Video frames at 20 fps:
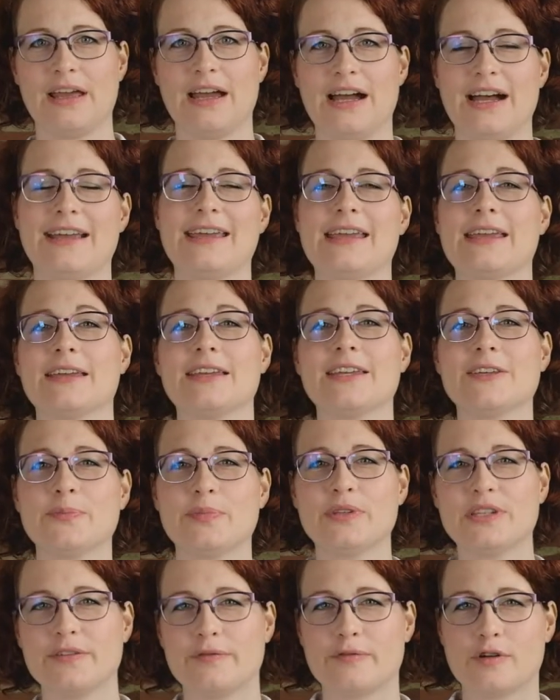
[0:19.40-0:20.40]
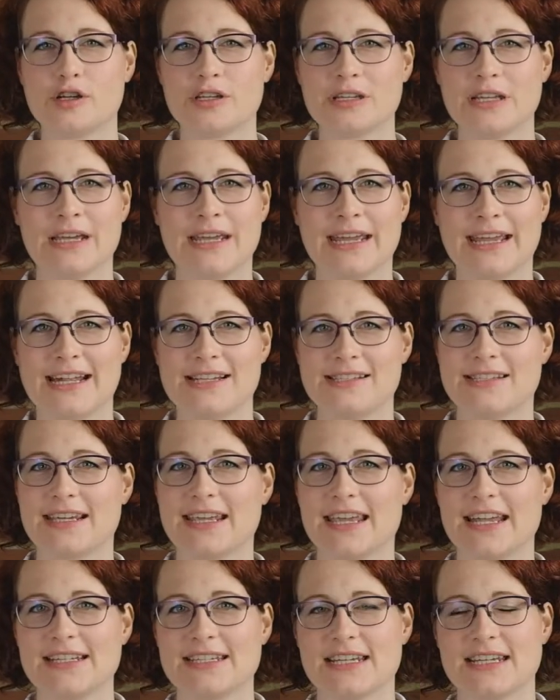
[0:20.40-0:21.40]
Hi, ich bin Yvonne,
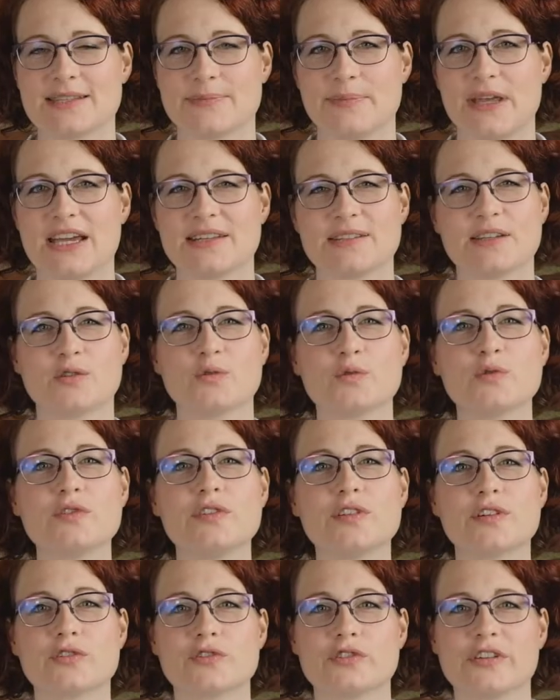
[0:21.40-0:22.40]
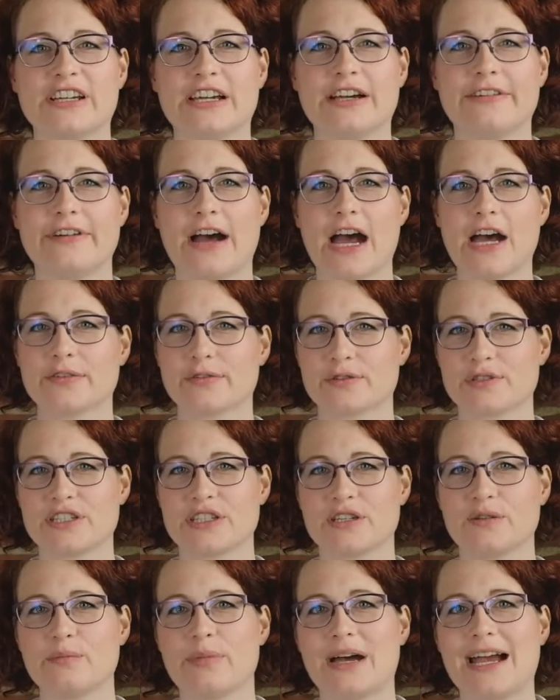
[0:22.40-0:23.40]
Elterngeldexpertin und
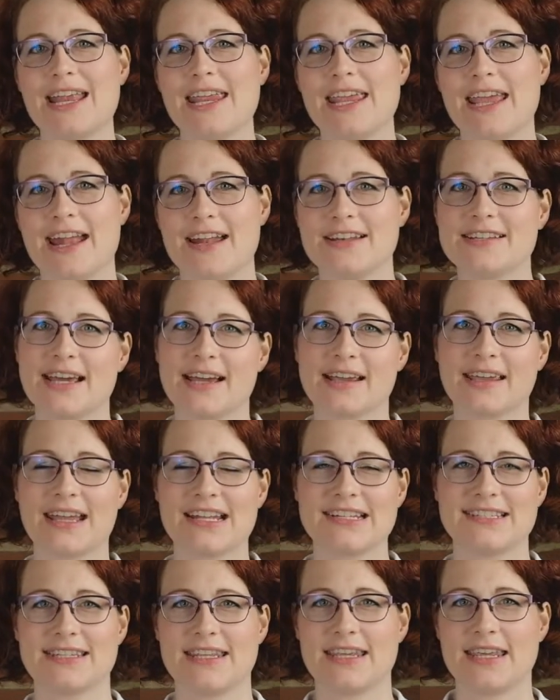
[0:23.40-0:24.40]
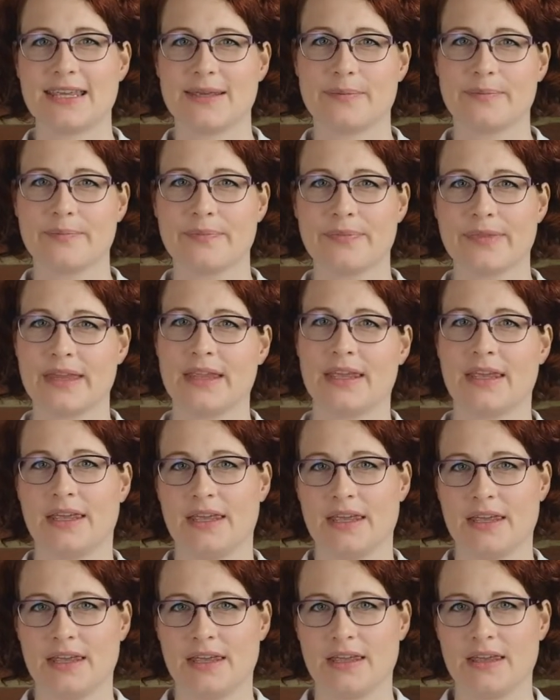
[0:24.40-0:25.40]
Steuerfachwirtin bei elterngeld.de.
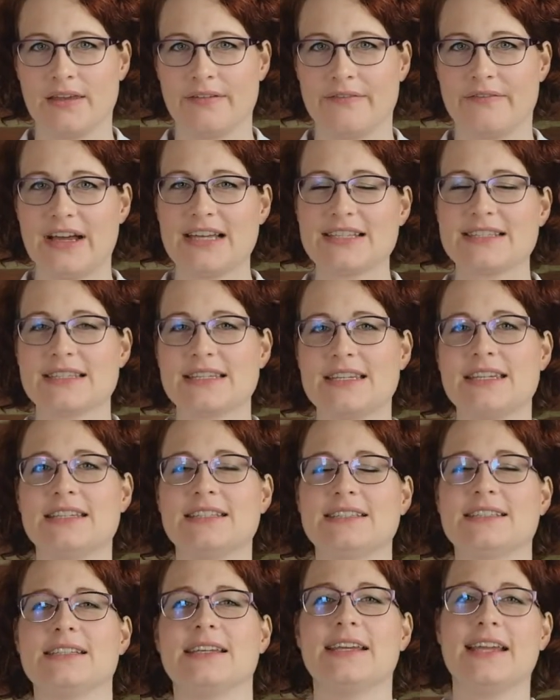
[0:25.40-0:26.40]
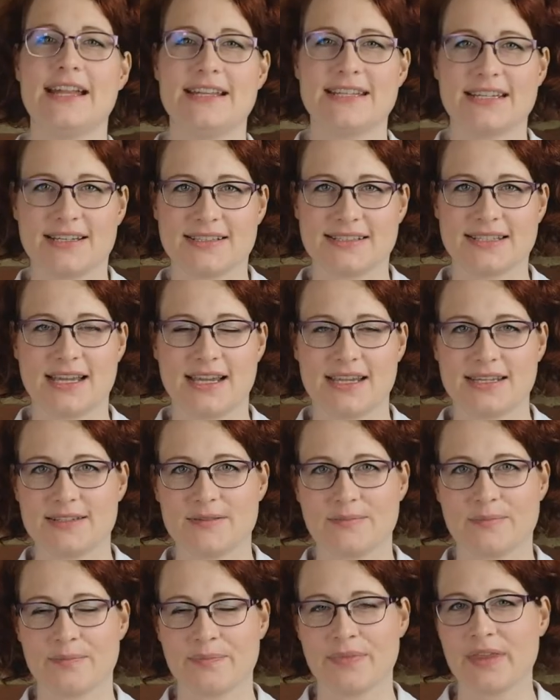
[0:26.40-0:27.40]
Was ist Elternzeit?
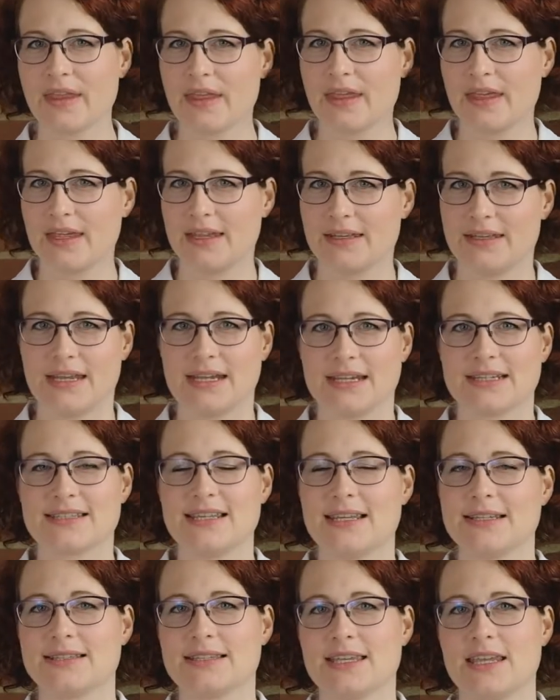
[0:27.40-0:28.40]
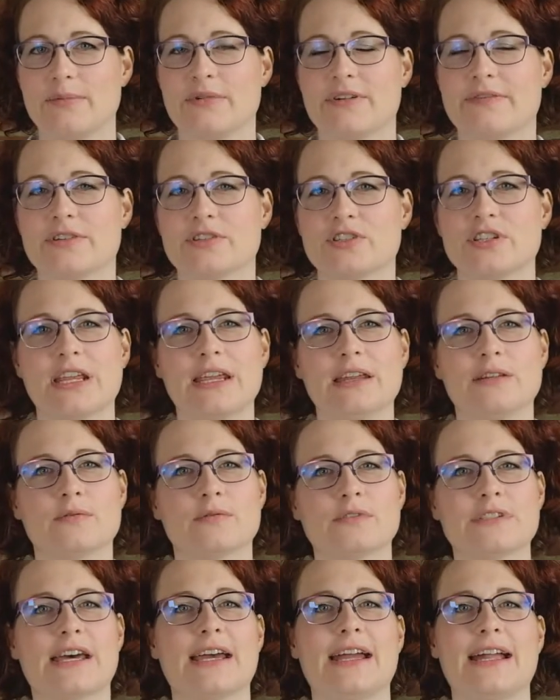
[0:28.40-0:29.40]
Der Gesetzgeber versteht
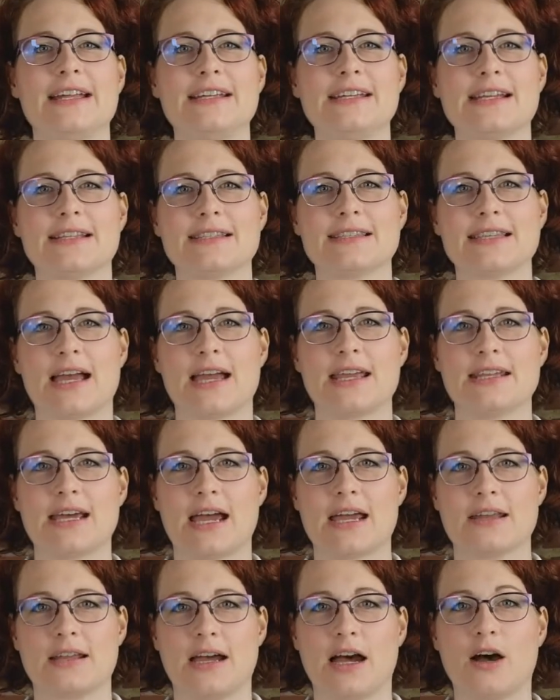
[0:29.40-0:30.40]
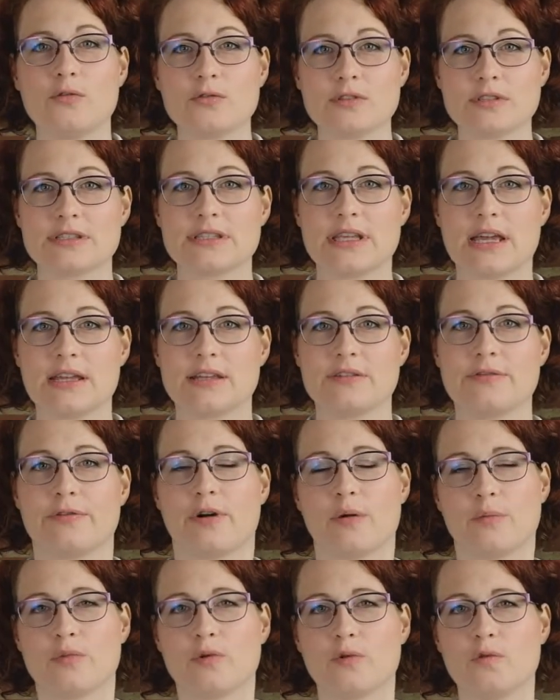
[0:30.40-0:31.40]
unter Elternzeit eine Auszeit
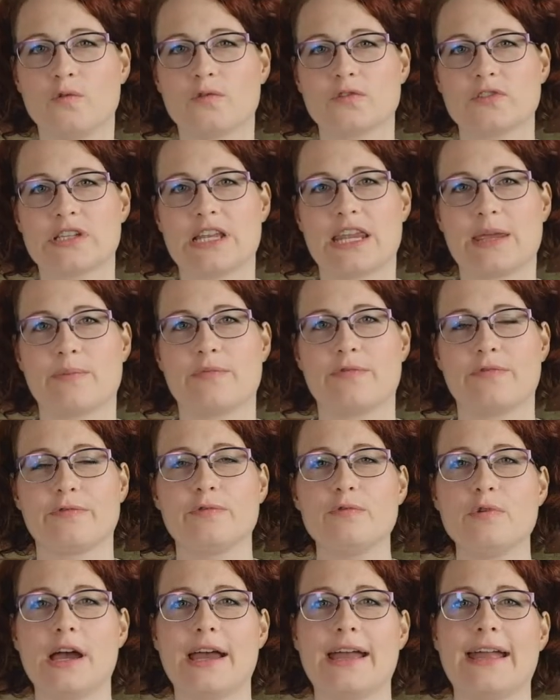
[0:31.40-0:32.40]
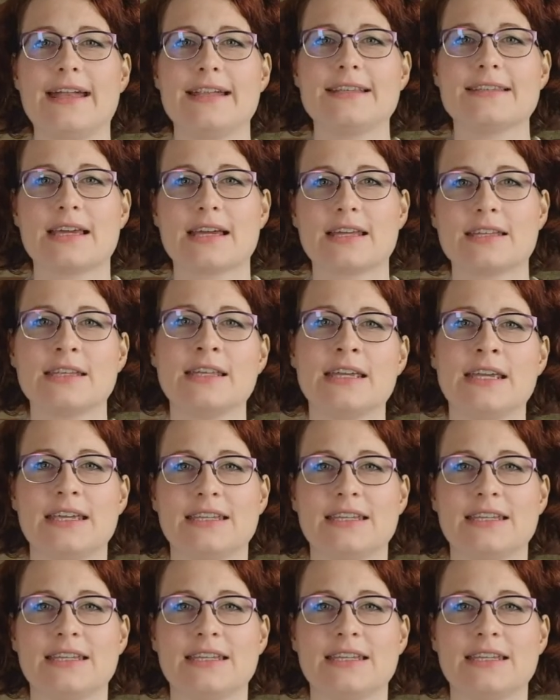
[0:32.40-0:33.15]
vom Berufsleben für Eltern,